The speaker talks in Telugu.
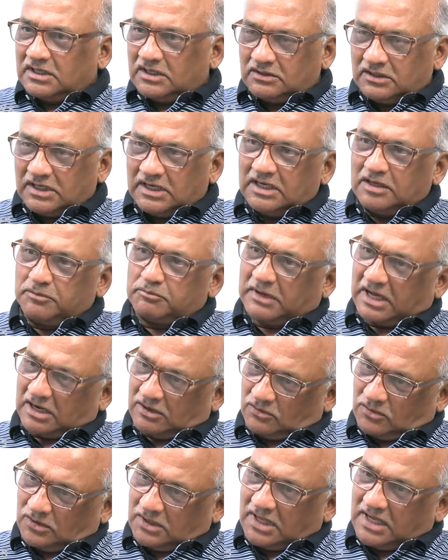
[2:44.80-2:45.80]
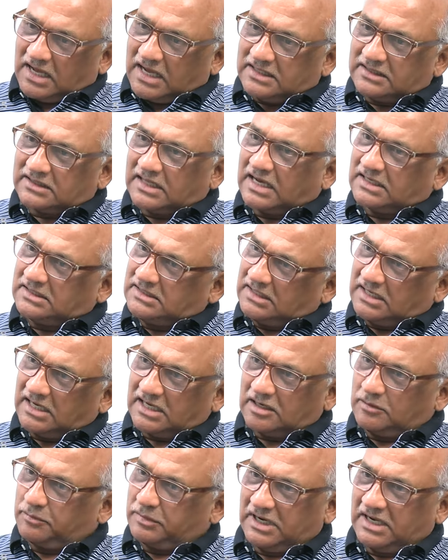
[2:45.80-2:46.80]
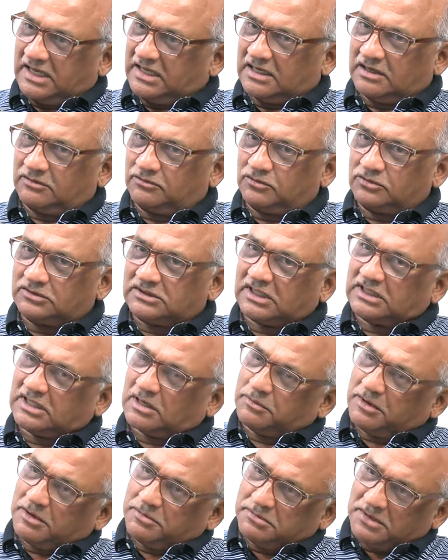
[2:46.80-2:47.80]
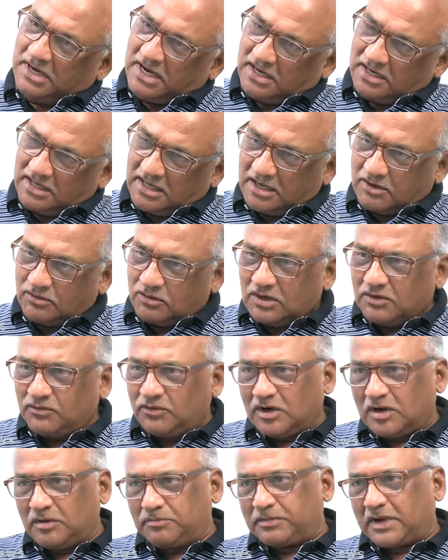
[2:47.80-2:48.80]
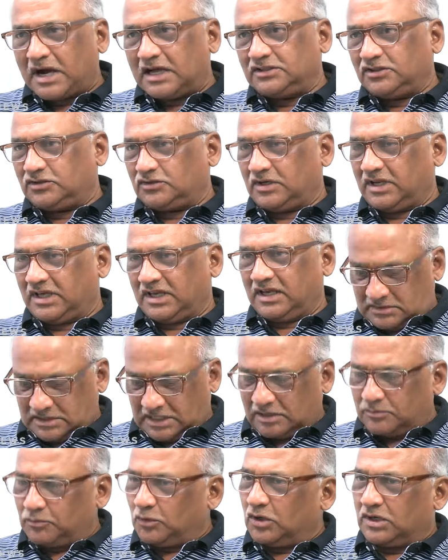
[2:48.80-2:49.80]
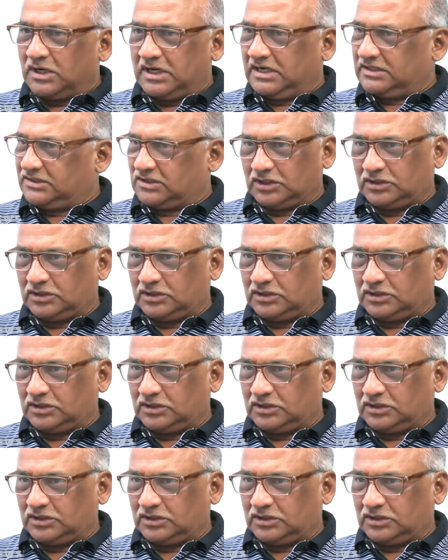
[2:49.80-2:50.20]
ఎందుకంటే మనం కూడా ఆయన దాష్టికానికి బలయ్యాము చంద్రబాబు నాయుడు గారు కూడా ఒక బాధితుడే జగన్మోహన్ రెడ్డి